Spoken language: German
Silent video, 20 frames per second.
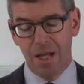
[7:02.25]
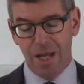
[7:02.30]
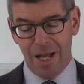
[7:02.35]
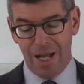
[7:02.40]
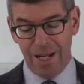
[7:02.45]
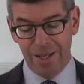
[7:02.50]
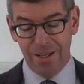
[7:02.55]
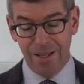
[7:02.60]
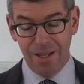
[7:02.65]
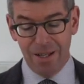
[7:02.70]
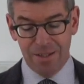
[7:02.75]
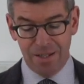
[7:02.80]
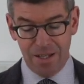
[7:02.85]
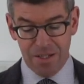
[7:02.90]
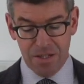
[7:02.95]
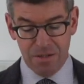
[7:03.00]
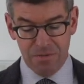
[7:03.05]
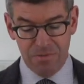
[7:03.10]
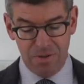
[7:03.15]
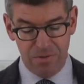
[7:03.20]
an
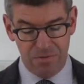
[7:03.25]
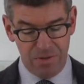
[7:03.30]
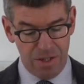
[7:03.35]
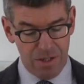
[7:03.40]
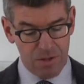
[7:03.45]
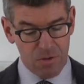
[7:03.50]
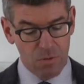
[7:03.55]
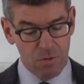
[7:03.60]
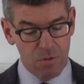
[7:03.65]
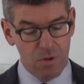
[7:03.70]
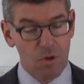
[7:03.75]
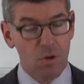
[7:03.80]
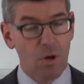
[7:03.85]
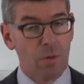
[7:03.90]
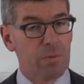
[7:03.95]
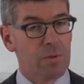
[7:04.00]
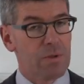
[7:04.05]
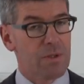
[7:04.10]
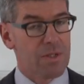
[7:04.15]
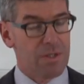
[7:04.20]
dessen Verwertung
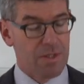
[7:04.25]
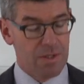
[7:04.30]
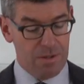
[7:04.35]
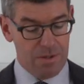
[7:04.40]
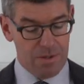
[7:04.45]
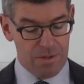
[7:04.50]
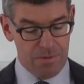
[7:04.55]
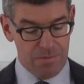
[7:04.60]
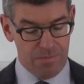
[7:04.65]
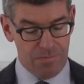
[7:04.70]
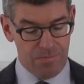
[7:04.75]
gekoppelt sind.